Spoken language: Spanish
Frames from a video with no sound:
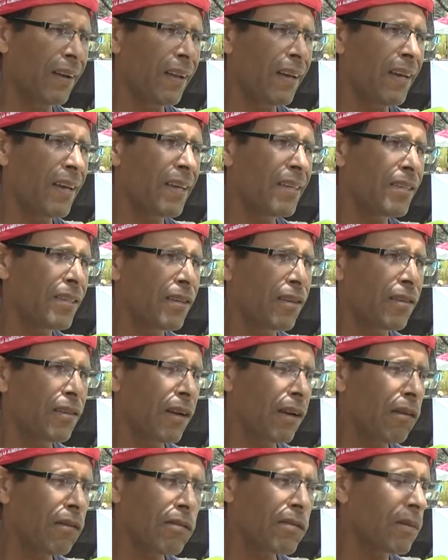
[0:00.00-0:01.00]
leche y
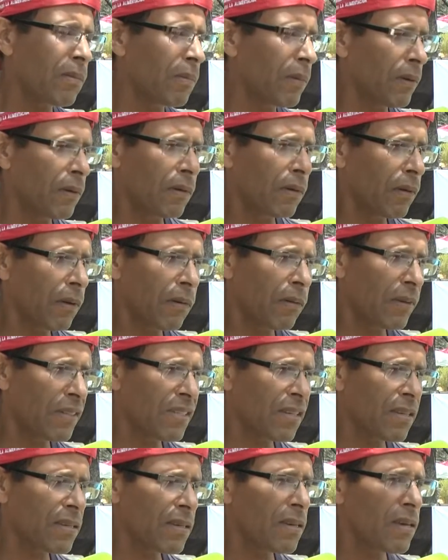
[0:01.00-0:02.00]
otras cosas, pero no, no
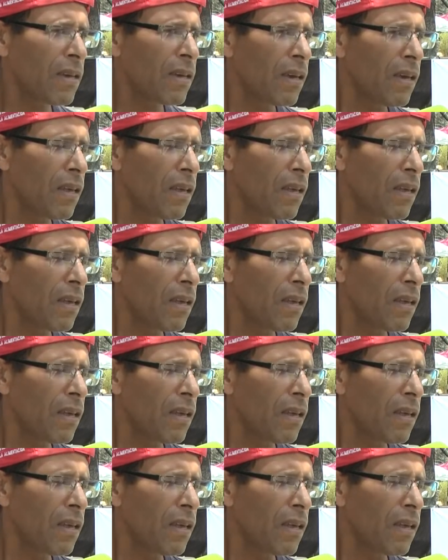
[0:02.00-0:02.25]
es así.